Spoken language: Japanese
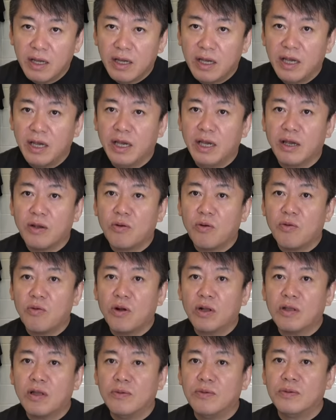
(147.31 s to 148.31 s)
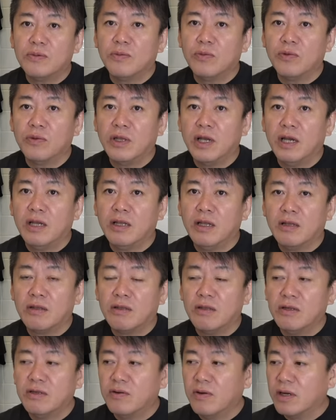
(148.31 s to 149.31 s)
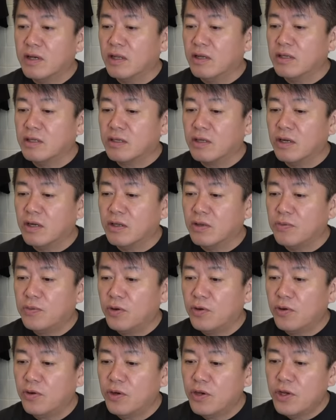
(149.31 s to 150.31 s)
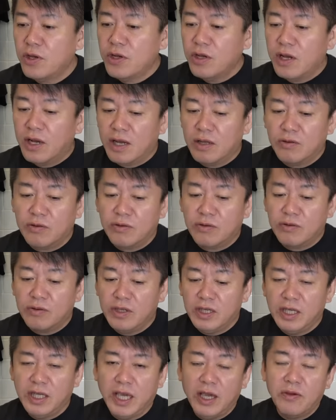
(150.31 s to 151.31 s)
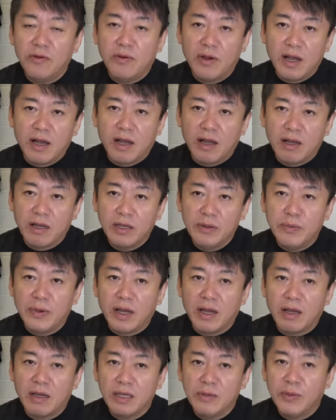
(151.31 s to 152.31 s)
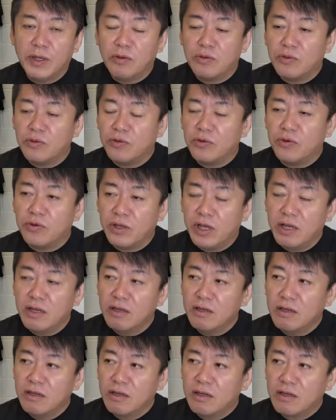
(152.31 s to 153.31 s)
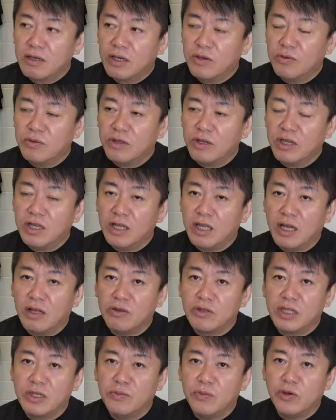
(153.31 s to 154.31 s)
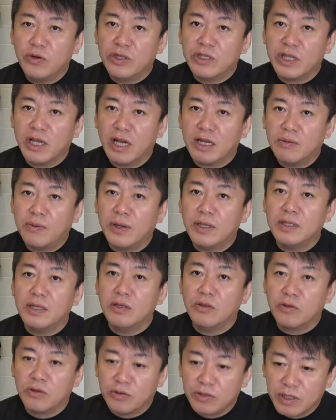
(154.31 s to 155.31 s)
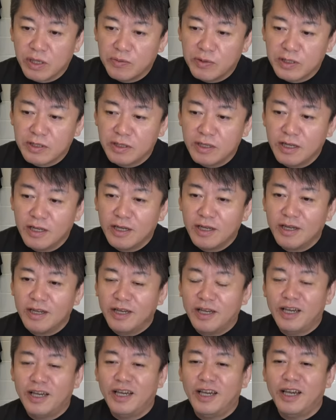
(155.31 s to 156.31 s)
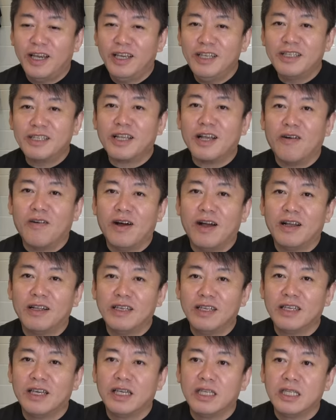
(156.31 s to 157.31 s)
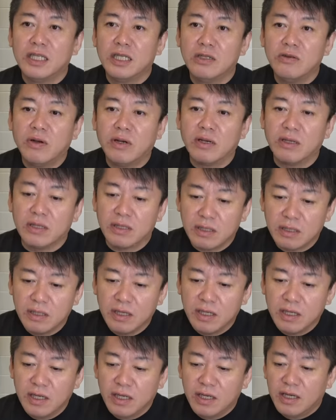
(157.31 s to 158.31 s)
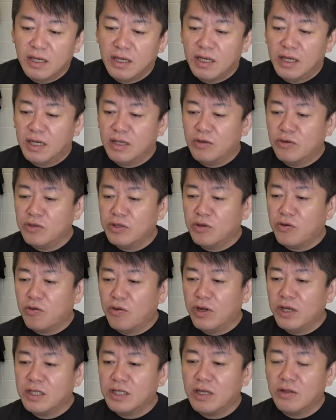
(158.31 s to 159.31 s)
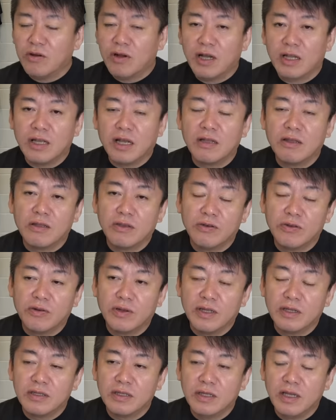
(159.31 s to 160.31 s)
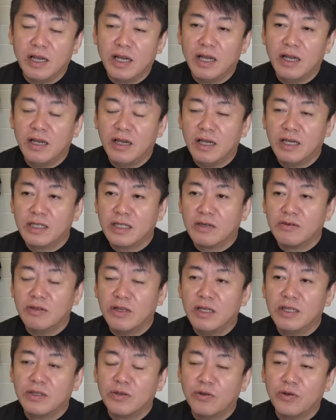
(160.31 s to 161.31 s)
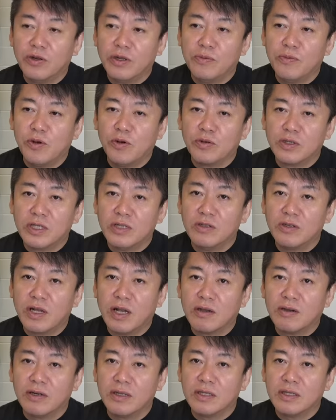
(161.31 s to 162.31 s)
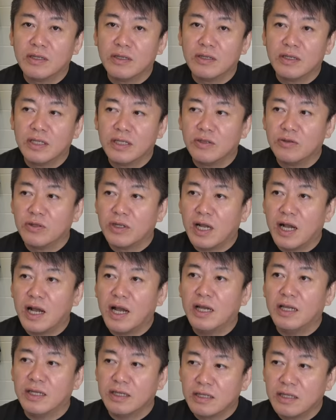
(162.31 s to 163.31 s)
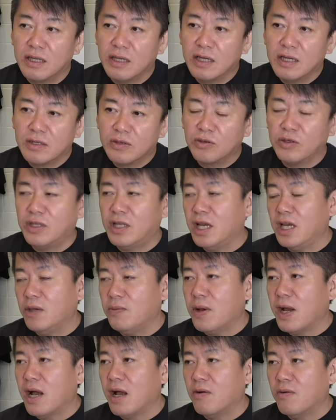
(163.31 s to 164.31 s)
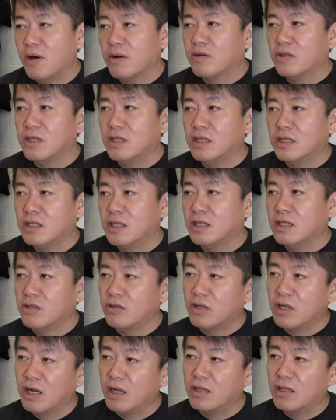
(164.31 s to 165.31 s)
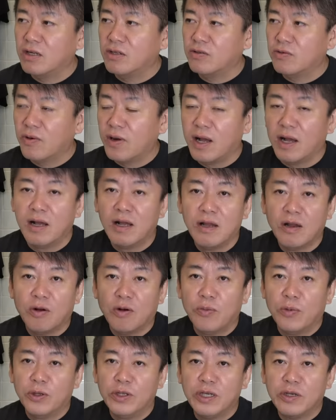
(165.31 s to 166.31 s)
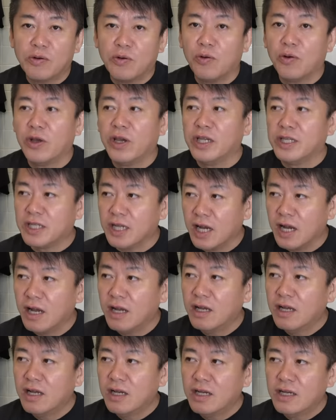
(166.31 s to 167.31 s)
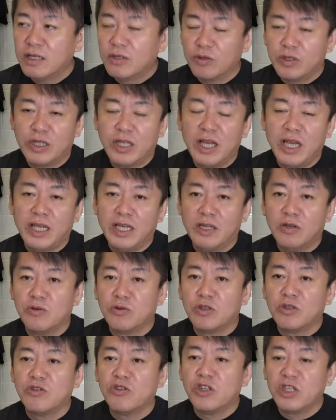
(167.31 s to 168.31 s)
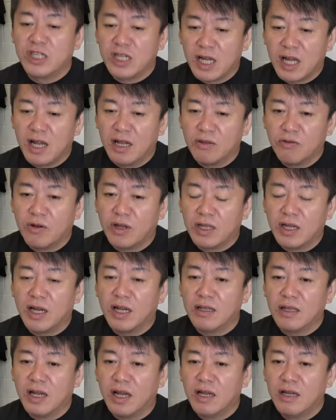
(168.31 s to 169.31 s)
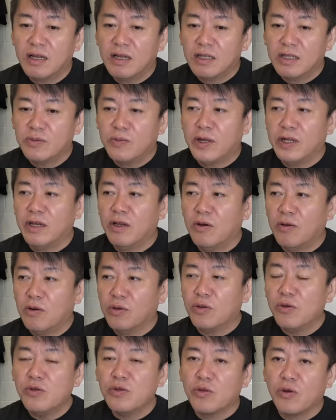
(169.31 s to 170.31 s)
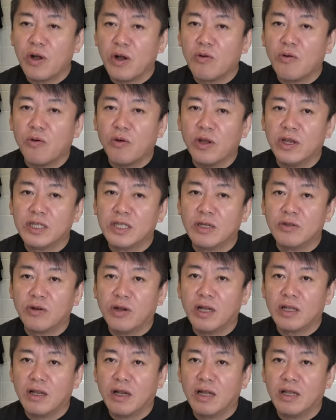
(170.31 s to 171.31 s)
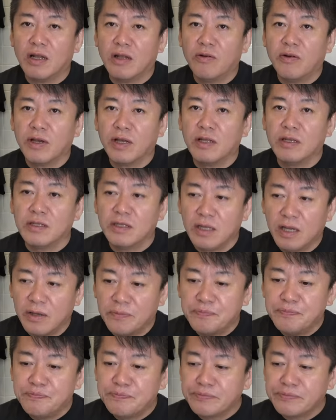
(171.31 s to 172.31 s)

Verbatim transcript: えー、ここが多分問題になっているわけですけれども、あの人間は今今のところね、基本的にあの死亡率 ひゃくパーセント でございます。えー、いつかは人間死ぬわけです。えー、特に高齢者の方っていうのはですね、若年層よりも死ぬ確率非常に高いです。そして今ワクチン接種されているのは主に高齢者、そして医療従事者の方々、つまりほとんどが高齢者の方々なわけですね。